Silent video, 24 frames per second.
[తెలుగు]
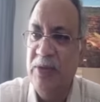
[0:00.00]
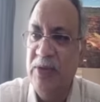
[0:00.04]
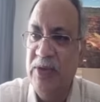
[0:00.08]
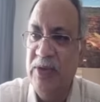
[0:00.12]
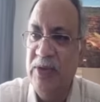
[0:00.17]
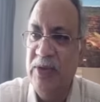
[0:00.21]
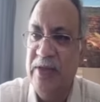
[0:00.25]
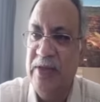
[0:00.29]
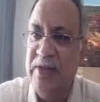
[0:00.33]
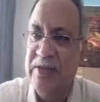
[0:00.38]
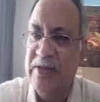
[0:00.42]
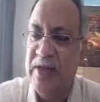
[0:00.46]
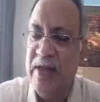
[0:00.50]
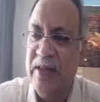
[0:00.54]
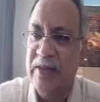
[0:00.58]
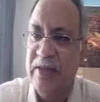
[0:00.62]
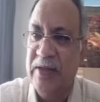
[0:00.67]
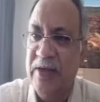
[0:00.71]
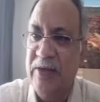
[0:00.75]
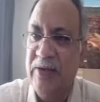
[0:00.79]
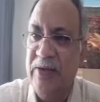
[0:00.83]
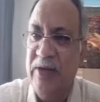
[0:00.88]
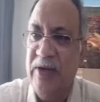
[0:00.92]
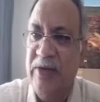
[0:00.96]
ముందుకు
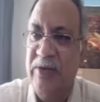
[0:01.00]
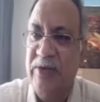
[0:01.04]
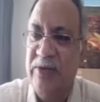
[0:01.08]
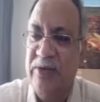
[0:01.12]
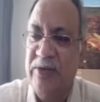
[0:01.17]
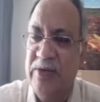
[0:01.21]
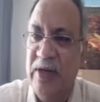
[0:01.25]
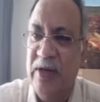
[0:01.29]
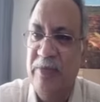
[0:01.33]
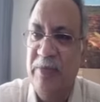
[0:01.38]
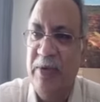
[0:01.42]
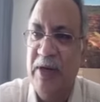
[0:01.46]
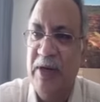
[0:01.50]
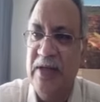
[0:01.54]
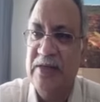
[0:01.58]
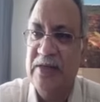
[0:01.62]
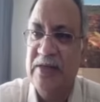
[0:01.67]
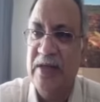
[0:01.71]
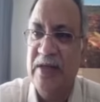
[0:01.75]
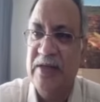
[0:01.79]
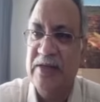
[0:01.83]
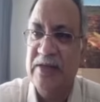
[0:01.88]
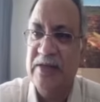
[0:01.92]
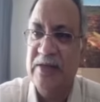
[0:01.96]
తీసుకెళ్తారు ఇండివిజువల్
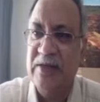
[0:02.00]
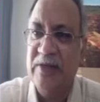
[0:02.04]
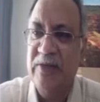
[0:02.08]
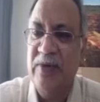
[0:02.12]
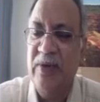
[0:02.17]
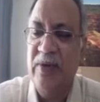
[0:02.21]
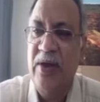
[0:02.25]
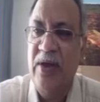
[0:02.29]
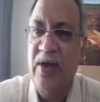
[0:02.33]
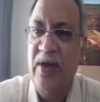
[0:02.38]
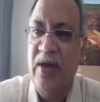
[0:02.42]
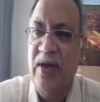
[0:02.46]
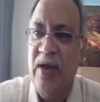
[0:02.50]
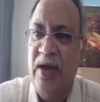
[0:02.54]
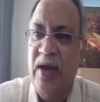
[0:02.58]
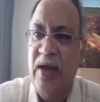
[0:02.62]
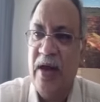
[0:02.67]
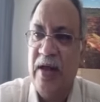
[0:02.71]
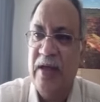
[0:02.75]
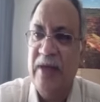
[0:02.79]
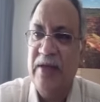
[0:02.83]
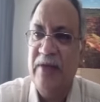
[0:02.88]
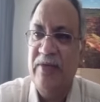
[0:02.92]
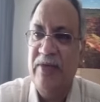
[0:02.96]
మినిస్ట్రీస్
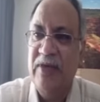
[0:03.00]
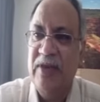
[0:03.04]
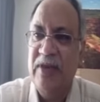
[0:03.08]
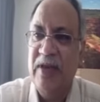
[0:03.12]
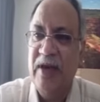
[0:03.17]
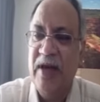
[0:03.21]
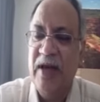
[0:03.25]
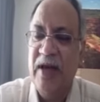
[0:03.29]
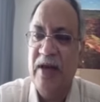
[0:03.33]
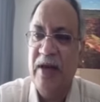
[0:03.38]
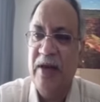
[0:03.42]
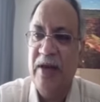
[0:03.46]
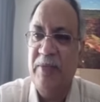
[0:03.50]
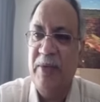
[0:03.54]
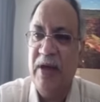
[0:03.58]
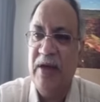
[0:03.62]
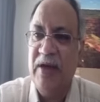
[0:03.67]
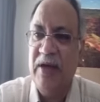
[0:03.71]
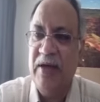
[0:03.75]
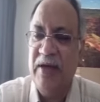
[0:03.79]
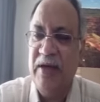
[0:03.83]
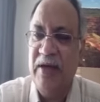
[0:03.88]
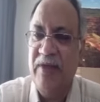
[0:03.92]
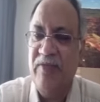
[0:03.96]
అదే విధంగా
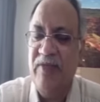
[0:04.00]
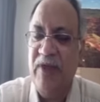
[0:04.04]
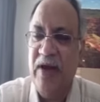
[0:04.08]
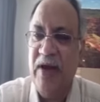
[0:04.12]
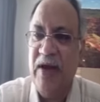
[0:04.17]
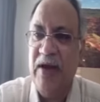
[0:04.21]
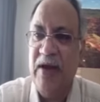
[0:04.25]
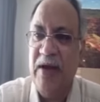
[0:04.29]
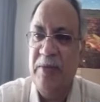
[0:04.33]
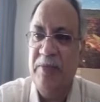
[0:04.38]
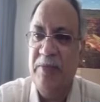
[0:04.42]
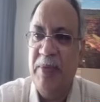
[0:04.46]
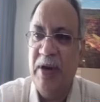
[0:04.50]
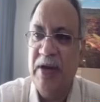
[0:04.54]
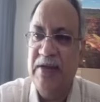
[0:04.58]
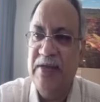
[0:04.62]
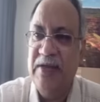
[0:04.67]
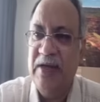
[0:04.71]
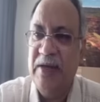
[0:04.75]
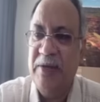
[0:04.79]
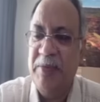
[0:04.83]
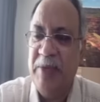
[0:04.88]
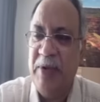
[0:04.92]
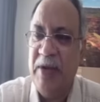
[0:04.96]
అనమాట డెఫినెట్లీ
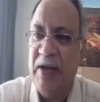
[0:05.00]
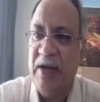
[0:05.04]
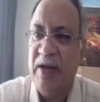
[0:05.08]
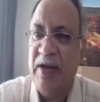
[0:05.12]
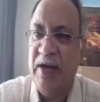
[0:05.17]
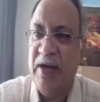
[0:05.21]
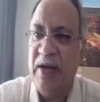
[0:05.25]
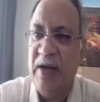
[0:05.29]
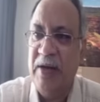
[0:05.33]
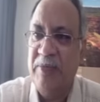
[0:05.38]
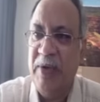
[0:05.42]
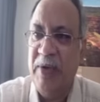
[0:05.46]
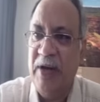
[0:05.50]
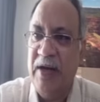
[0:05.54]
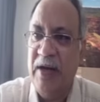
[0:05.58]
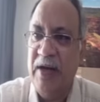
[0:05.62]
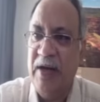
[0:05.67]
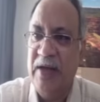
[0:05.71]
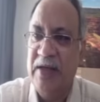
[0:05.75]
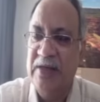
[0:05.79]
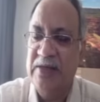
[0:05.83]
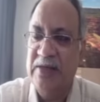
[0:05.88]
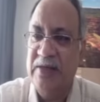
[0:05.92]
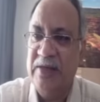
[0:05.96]
బడ్జెట్ పైన అనమాట
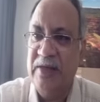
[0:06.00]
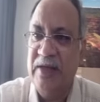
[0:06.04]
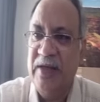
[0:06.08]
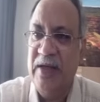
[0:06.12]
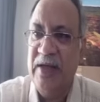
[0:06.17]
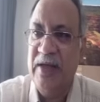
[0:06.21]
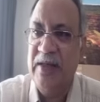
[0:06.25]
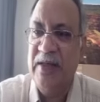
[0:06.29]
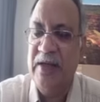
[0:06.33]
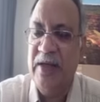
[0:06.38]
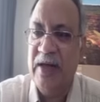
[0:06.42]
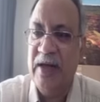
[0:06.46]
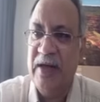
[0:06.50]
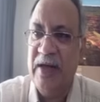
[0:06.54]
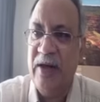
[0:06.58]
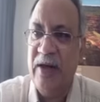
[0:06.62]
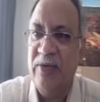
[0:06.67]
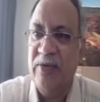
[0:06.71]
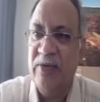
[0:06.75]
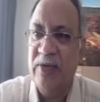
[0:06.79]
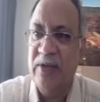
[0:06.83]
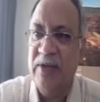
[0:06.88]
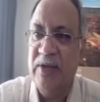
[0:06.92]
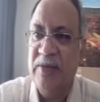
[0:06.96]
నెక్స్ట్ ఏది
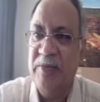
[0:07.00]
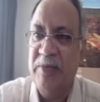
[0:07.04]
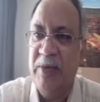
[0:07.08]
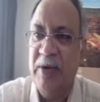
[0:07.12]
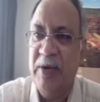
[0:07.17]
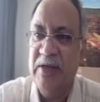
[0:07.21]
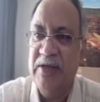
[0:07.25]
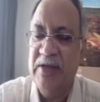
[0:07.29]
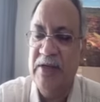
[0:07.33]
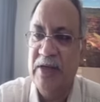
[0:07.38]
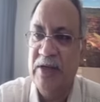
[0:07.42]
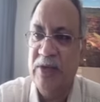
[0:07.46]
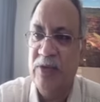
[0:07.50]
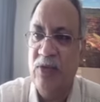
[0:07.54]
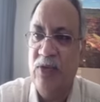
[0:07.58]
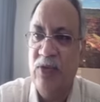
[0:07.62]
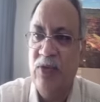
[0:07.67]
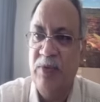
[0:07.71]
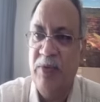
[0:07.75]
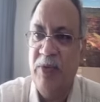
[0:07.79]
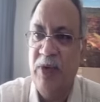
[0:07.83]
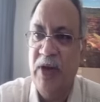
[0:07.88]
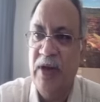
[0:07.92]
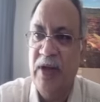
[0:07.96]
ఎట్లా ఉంటుంది బడ్జెట్
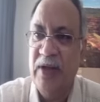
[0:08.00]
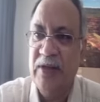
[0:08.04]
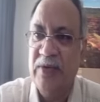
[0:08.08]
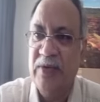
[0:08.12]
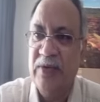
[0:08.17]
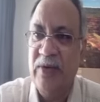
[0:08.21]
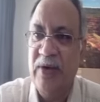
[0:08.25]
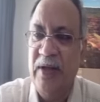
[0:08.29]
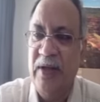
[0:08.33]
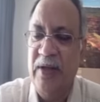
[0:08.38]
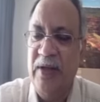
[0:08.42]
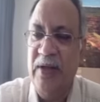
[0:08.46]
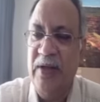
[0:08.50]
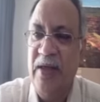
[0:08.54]
కూర్పు అనేది కూడా